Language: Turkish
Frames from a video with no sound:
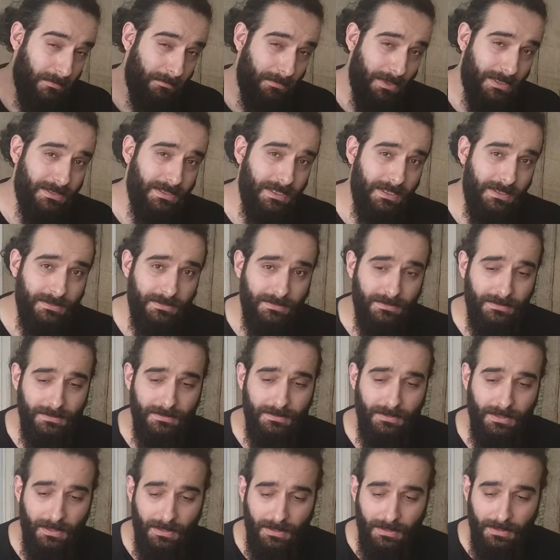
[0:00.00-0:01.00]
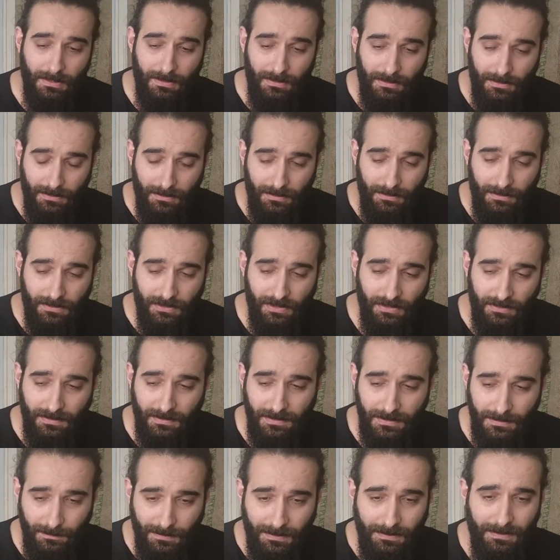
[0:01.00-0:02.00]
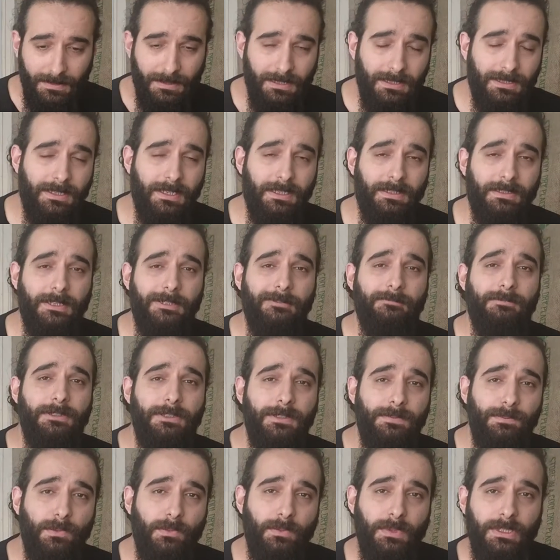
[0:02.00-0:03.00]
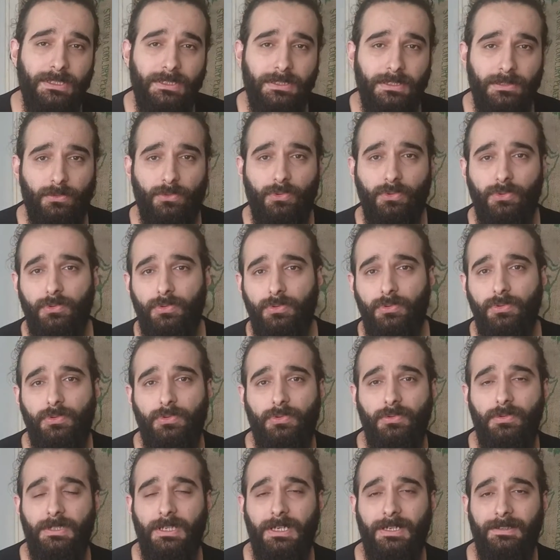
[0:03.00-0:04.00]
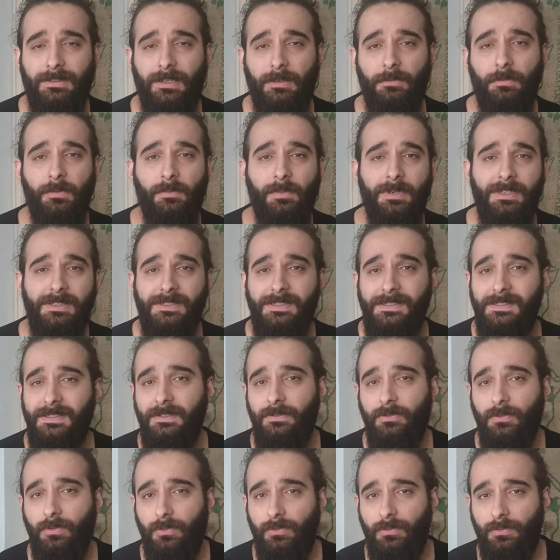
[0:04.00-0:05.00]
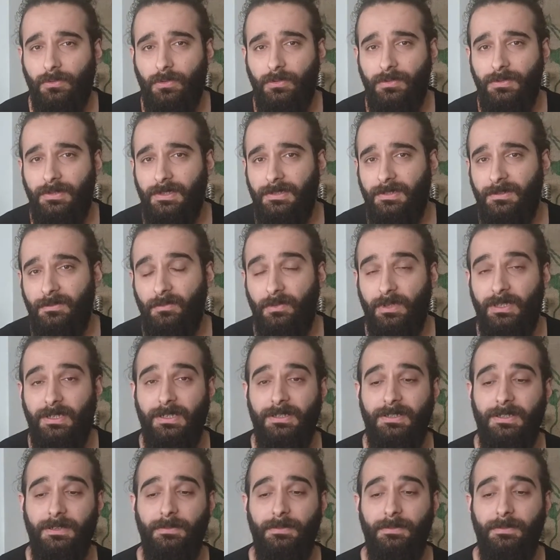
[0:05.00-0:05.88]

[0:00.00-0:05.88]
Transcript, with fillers: Basarsınız. E, şatınız bittiğinde tekrar basıp o makineyi durdurursunuz. Yani tamamen sizin kontrolünüzdedir makine.